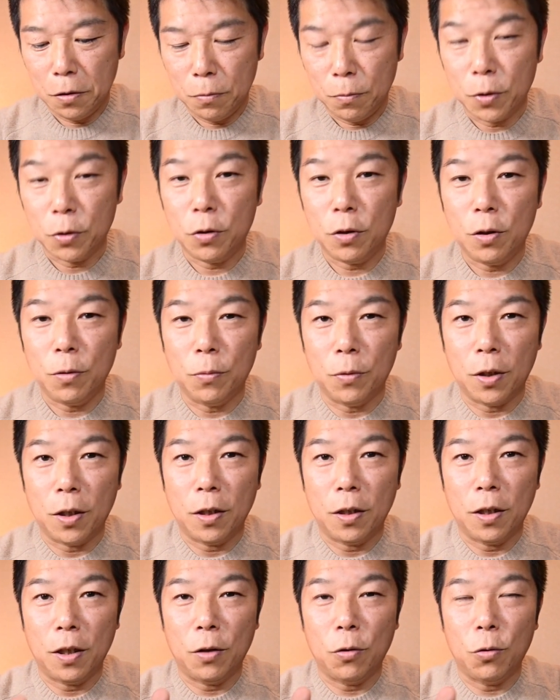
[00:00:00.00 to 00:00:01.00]
まあ、それでも
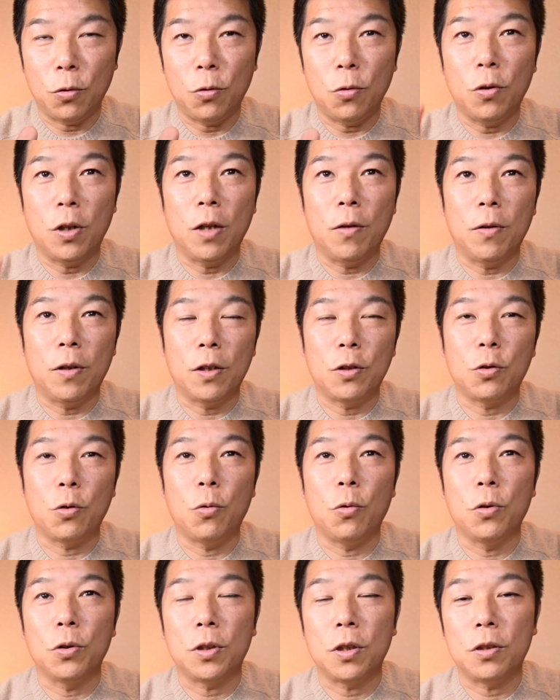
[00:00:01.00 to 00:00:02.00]
ねあの今回はね
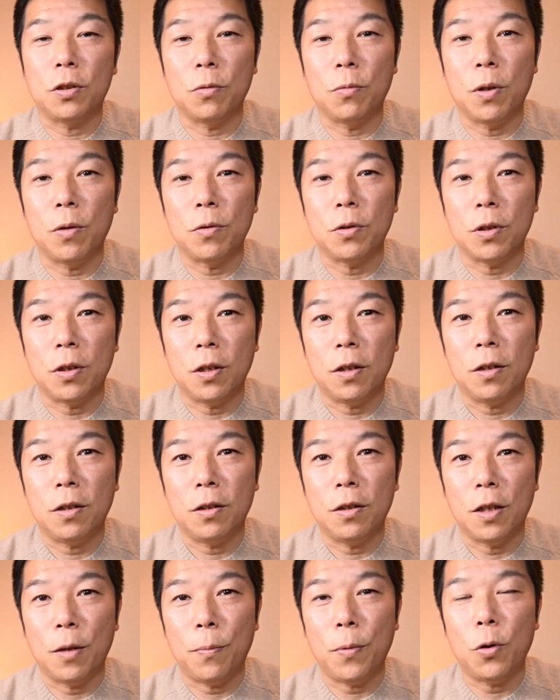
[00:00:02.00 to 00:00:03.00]
情報させてもらいましたね
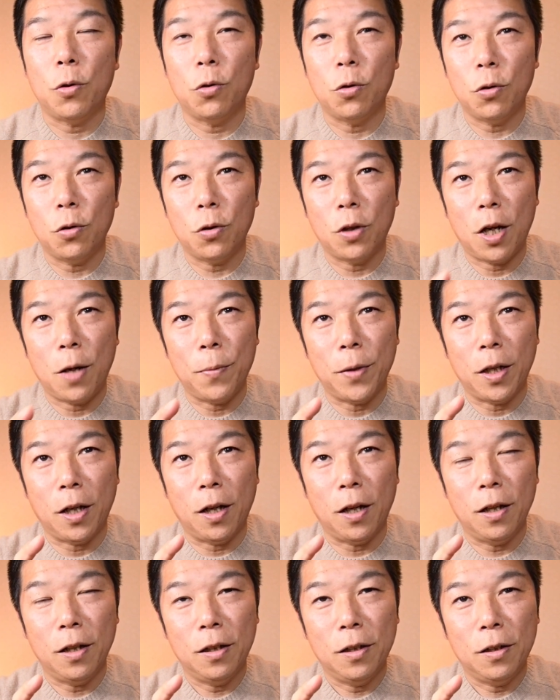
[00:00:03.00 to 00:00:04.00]
やっぱこの
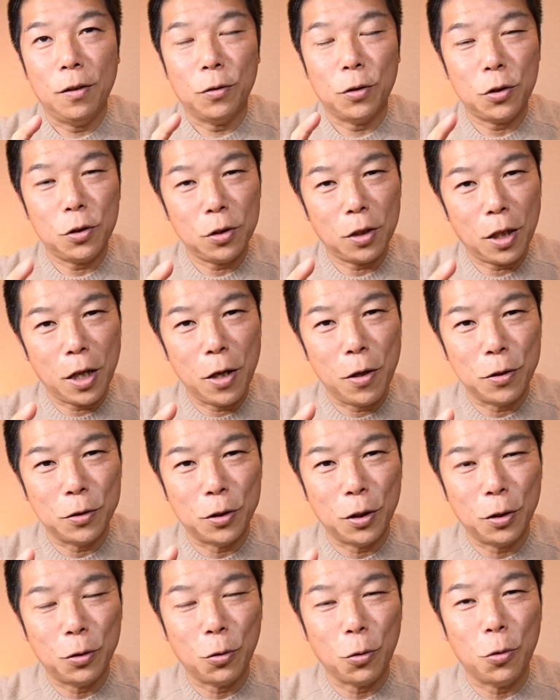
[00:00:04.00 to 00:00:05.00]
カメラ私の
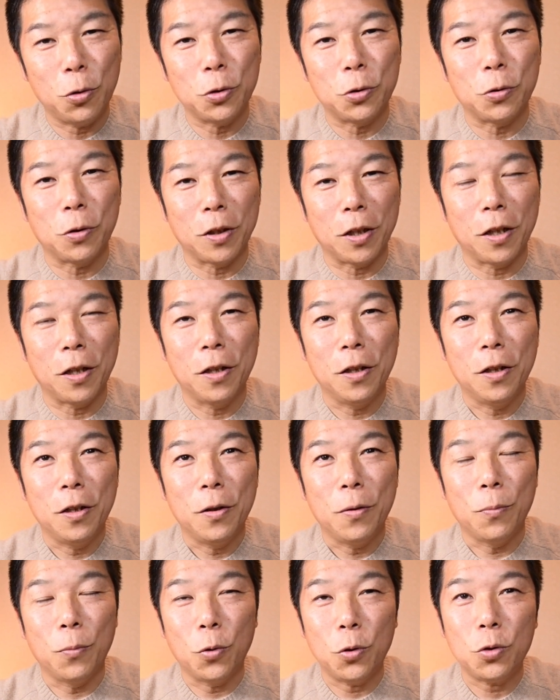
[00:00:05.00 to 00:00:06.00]
Z50 はね
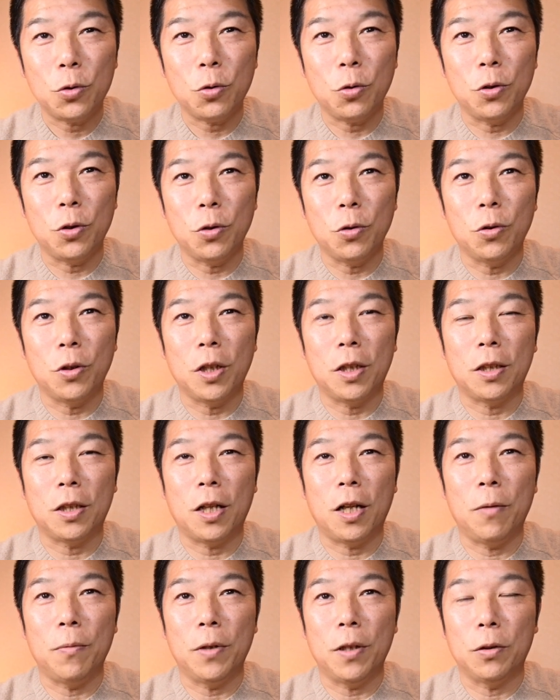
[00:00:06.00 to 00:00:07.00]
ものすごい用でき
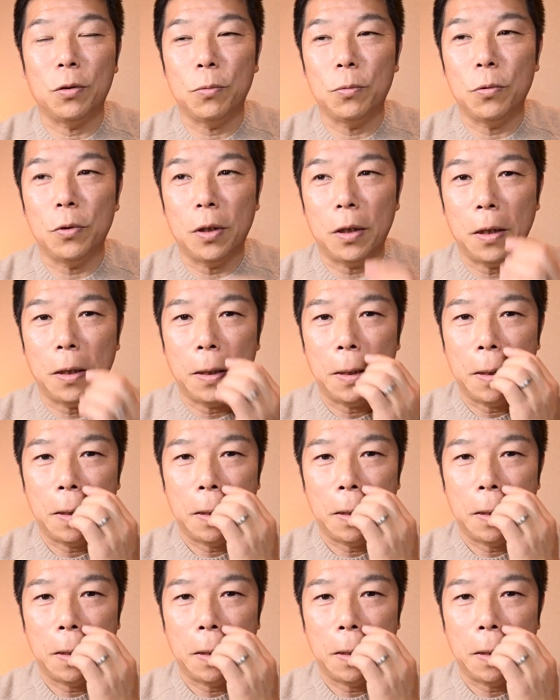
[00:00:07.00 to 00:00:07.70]
たカメラだと思うから